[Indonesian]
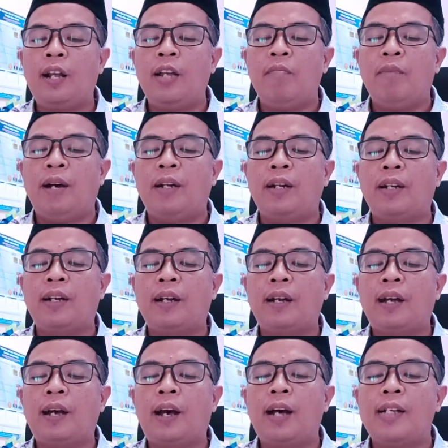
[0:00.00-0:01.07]
aiban
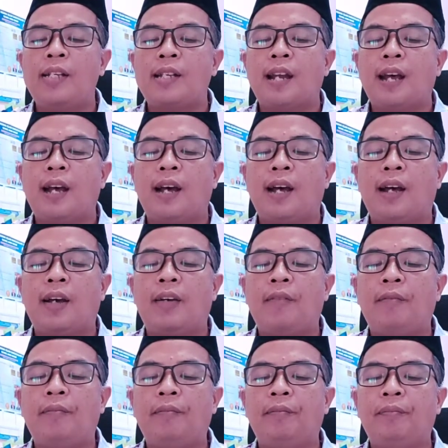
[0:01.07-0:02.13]
aslaha.
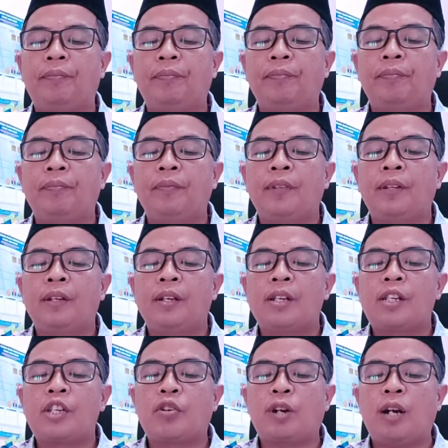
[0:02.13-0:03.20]

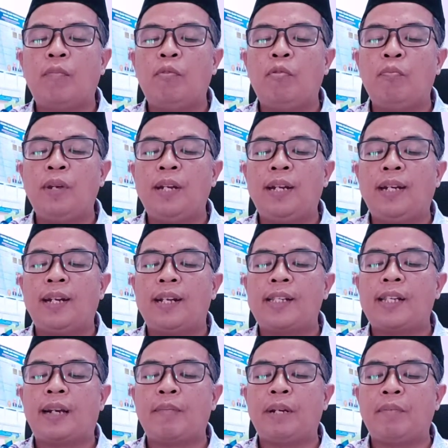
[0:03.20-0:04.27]
Seorang mukmin
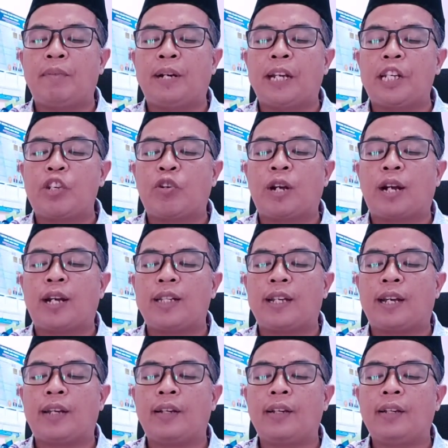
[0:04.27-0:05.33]
adalah cermin bagi
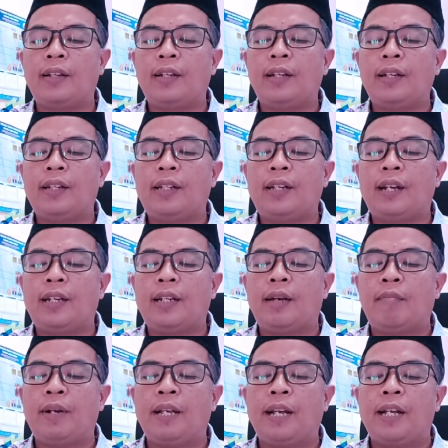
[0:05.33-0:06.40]
saudaranya. Jika
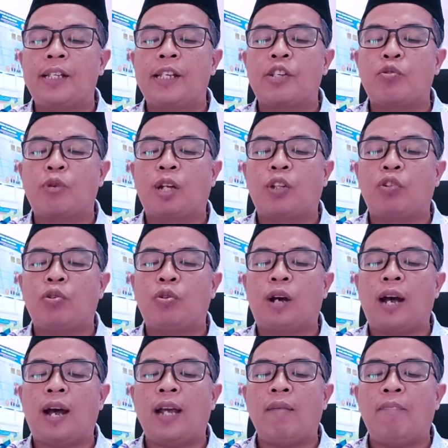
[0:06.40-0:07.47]
dia melihat sesuatu
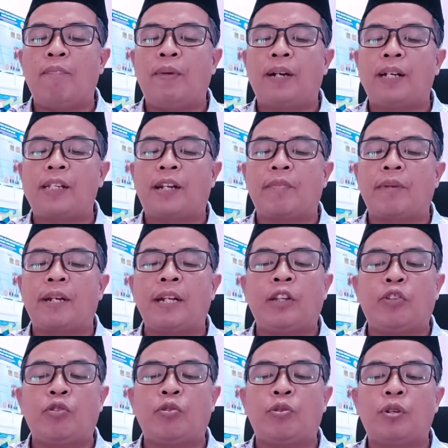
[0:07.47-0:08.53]
aib pada cermin
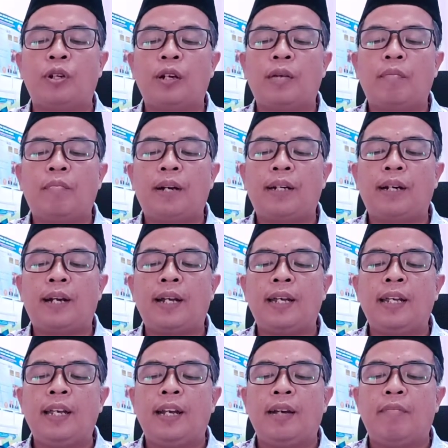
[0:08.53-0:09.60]
itu, maka
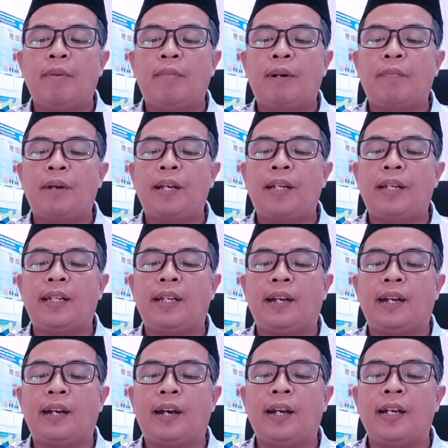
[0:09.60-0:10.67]
ia
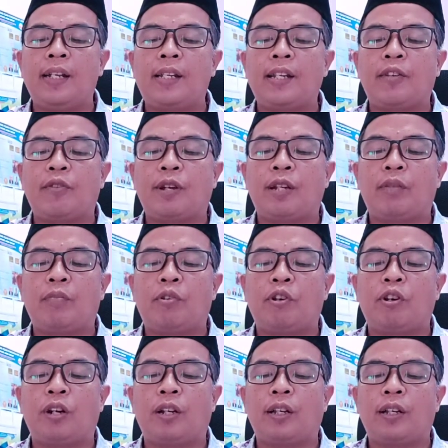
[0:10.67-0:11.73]
memperbaikinya. Hadis riwayat
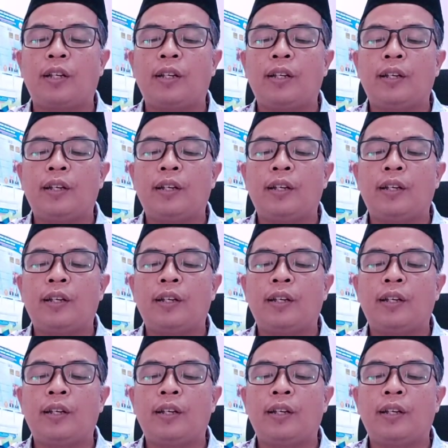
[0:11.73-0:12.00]
Bukhari.